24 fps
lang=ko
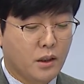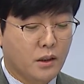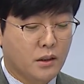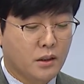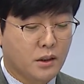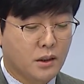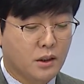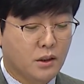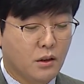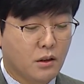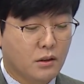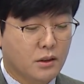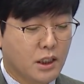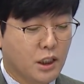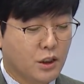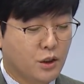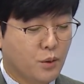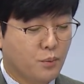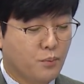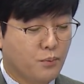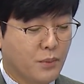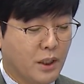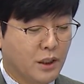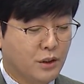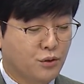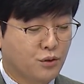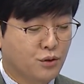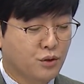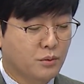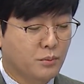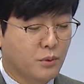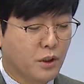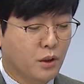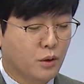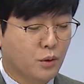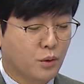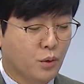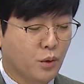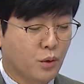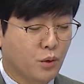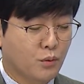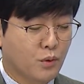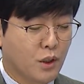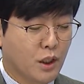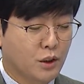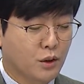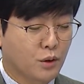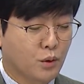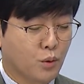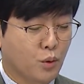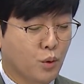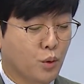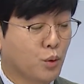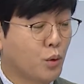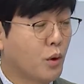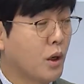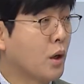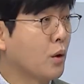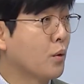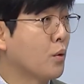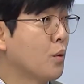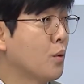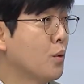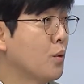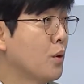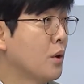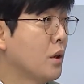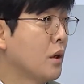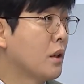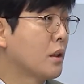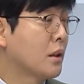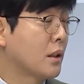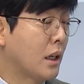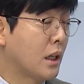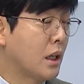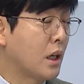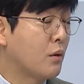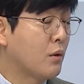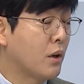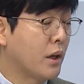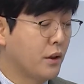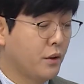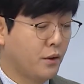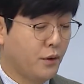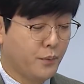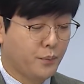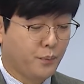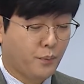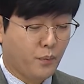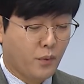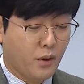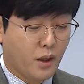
지역 산업 맞춤형 교육 과정을 고도하고 다양화하여